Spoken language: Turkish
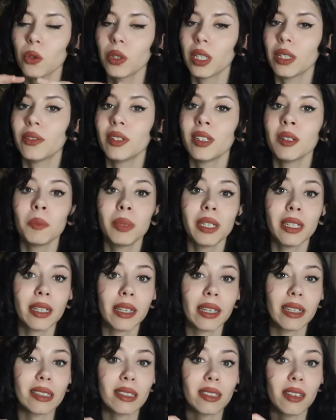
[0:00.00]
ödevini bir
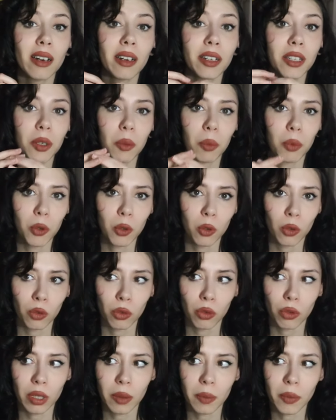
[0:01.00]
kez daha
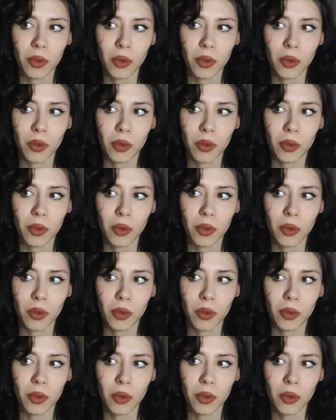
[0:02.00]
yapıyoruz